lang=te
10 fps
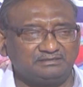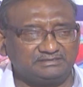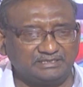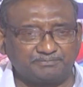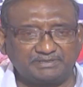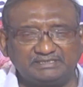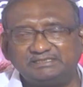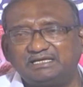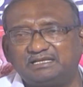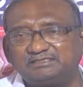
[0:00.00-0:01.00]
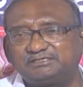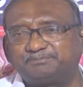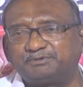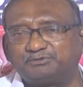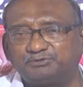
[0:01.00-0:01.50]
జయప్రదం చేయాలని
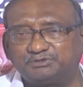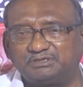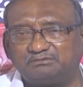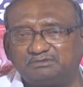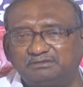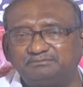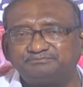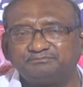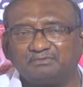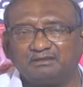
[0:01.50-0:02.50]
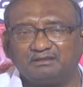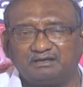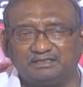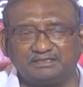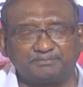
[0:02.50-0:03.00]
చెప్పి కోరుతూ ఉన్నాం
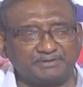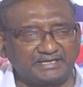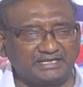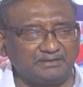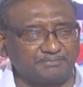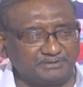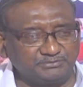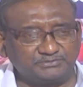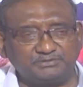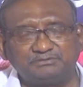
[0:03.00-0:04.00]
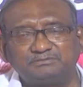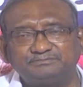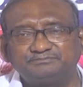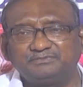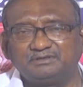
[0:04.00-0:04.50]
అందుకే ఇప్పటికైనా ప్రభుత్వం
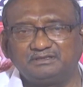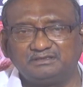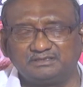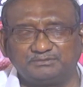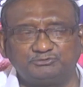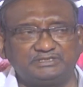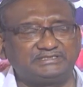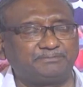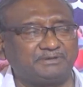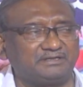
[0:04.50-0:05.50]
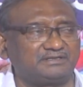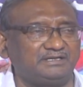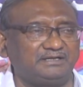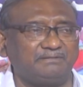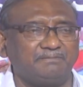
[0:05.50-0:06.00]
ఇంతకుముందే చెప్పినట్టుగా